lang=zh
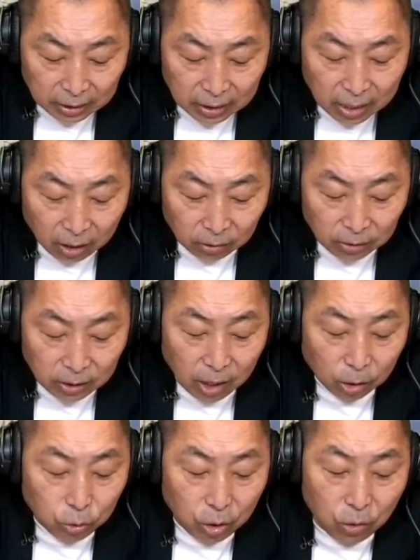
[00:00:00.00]
低到低
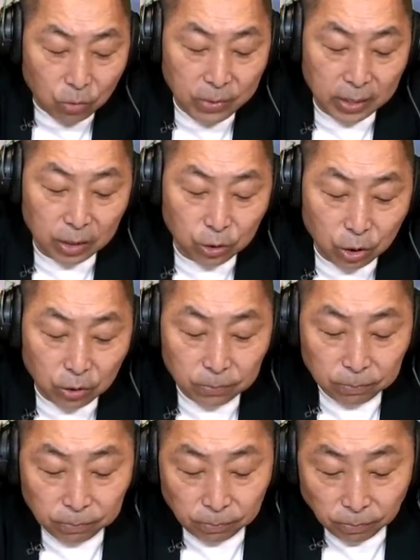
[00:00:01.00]
到最后面的时候，比